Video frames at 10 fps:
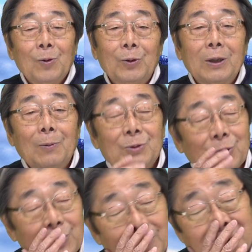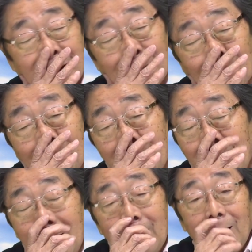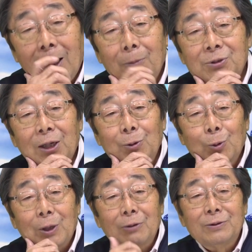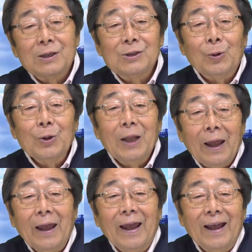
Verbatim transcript: これでもちょっと言いましたけど、羽生さんのお宅ってすごいね。